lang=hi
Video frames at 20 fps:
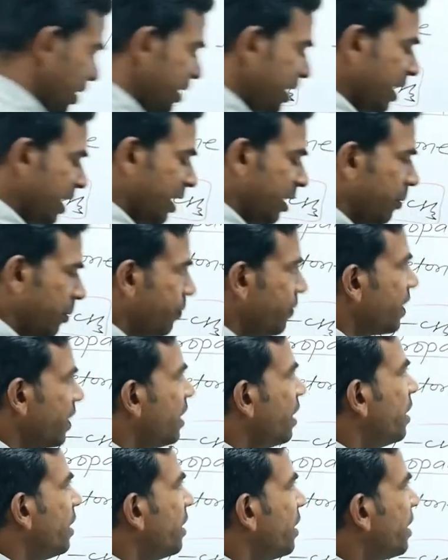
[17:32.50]
ये है
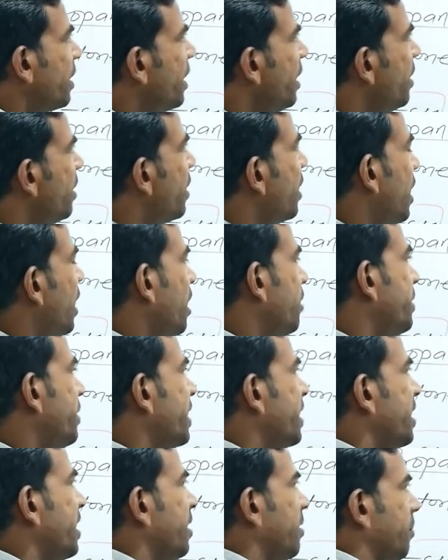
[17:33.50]
ठीक है अब
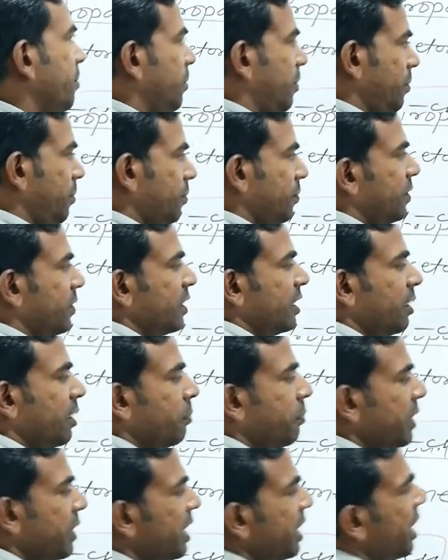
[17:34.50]
देखिए नंबरिंग